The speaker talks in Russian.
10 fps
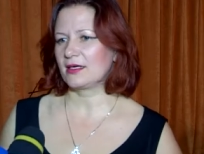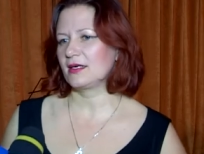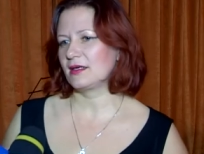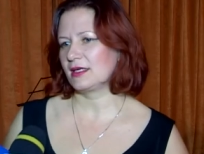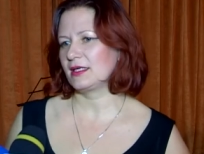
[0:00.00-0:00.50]

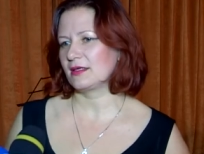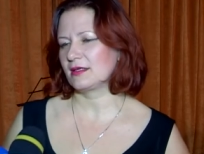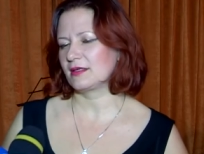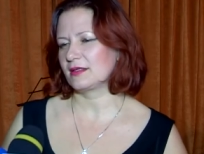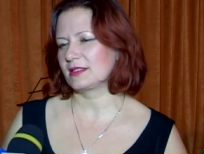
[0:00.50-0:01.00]

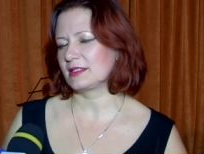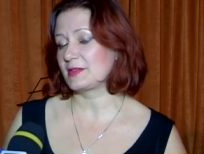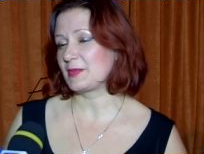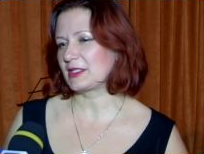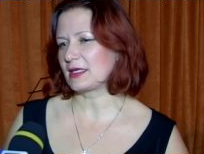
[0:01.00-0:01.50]
а, э, этот
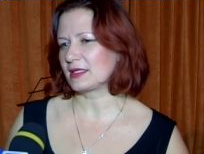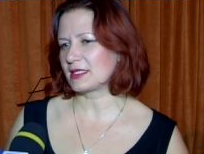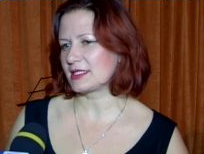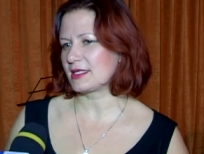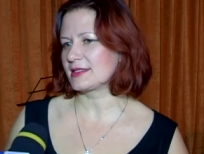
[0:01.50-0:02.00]
спектакль
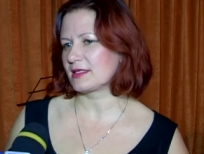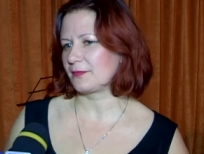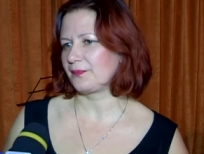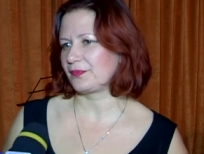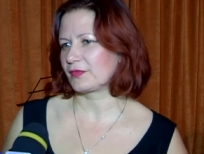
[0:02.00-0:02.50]
рождался